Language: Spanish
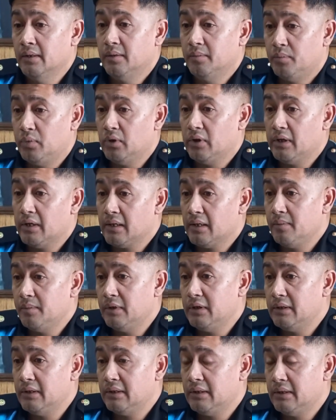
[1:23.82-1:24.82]
porque
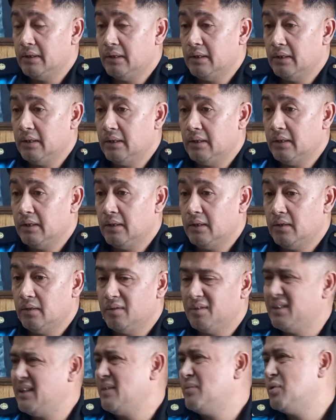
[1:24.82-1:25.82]
realmente este,
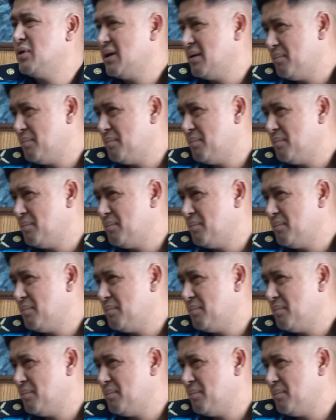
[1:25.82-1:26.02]
no tenemos